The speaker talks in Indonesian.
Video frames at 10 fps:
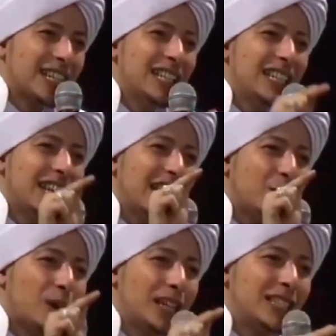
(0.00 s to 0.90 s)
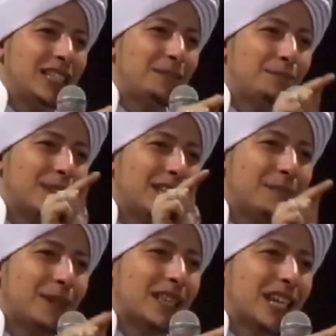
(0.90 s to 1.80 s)
dia wajib
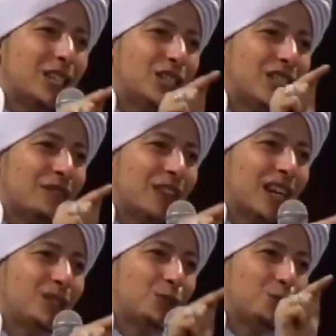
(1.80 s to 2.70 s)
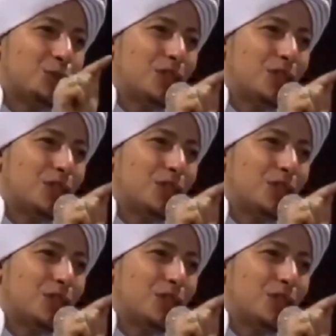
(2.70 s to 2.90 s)
mendapatkan syafaatku